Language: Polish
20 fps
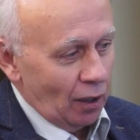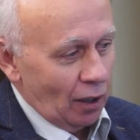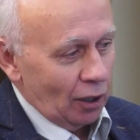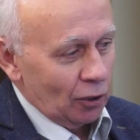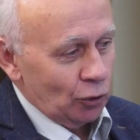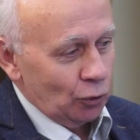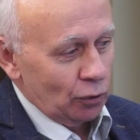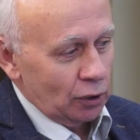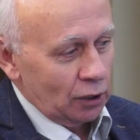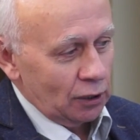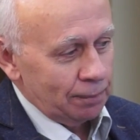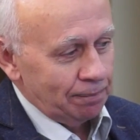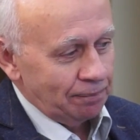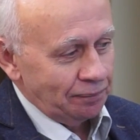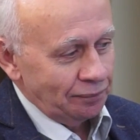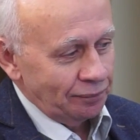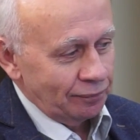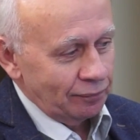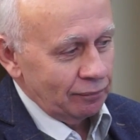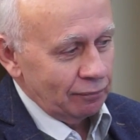które
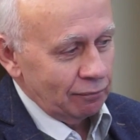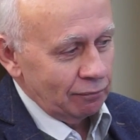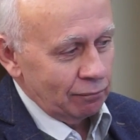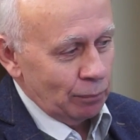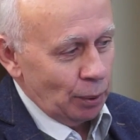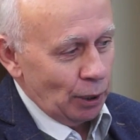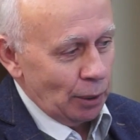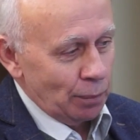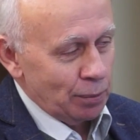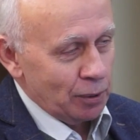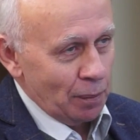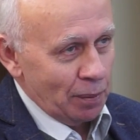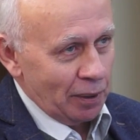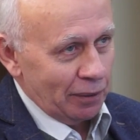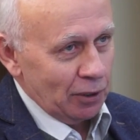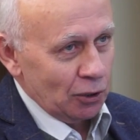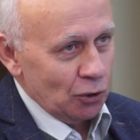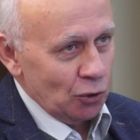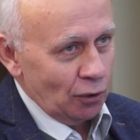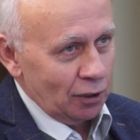mm, były
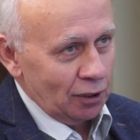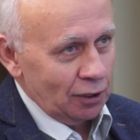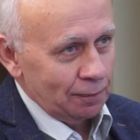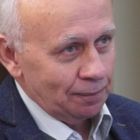przeprowadzone